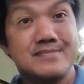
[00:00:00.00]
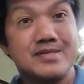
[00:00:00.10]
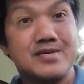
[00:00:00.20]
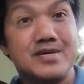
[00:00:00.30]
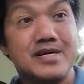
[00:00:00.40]

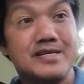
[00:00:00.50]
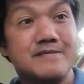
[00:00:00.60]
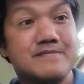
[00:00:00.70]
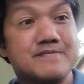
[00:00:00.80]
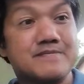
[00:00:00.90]
Okay.
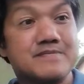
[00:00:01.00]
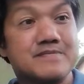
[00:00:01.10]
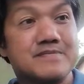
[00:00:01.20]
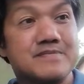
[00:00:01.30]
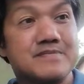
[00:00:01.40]

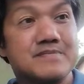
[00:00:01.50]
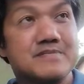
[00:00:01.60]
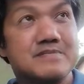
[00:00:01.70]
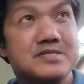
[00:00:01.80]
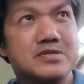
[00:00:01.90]

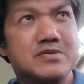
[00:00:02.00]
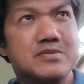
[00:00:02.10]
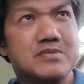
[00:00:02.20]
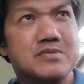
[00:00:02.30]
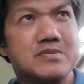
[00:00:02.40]
So,
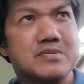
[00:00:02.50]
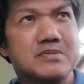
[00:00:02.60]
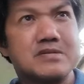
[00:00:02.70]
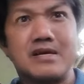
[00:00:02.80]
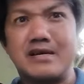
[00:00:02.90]

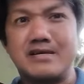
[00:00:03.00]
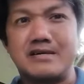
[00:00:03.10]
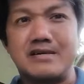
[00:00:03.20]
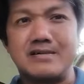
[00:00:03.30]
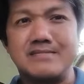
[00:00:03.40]

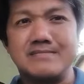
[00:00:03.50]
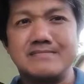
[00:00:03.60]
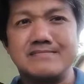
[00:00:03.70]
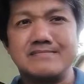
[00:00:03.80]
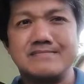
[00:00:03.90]
talaga,
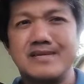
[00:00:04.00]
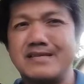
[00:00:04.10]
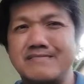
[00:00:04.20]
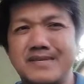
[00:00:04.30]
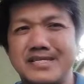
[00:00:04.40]

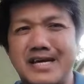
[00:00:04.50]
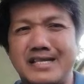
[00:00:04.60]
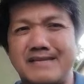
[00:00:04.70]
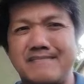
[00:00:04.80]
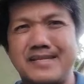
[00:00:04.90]
at may
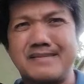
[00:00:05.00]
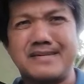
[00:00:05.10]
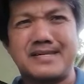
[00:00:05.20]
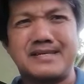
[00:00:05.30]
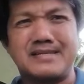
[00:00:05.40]
gana pa na
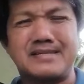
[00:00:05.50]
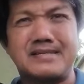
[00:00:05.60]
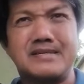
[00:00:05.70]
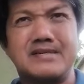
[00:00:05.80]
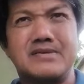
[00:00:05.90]
maging
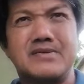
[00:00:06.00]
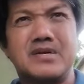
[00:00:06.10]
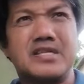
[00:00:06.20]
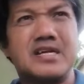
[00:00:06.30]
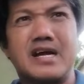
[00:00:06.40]

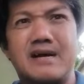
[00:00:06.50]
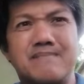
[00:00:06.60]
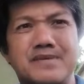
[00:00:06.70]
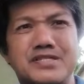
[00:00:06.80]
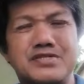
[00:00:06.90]
or
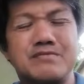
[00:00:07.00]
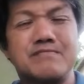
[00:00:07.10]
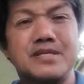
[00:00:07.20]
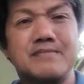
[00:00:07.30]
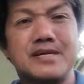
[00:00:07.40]
nag-aambisyon
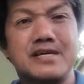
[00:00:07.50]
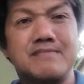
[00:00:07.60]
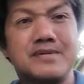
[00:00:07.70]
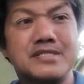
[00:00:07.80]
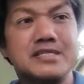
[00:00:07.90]
pa na
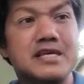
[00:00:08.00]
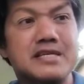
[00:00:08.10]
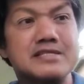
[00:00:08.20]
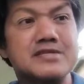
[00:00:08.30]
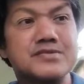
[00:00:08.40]
maging
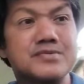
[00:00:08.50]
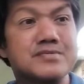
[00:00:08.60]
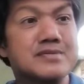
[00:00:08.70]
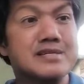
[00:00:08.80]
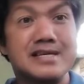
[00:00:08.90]
presidente yung
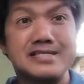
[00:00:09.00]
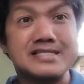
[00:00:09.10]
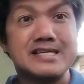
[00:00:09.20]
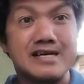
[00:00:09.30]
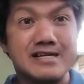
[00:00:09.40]
let
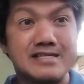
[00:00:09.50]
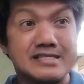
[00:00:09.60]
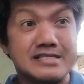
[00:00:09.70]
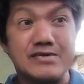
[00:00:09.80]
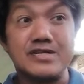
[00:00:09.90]
Sara
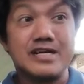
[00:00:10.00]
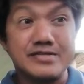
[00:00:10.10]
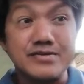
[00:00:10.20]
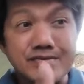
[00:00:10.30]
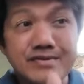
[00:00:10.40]
lead or
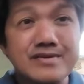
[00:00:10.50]
yatong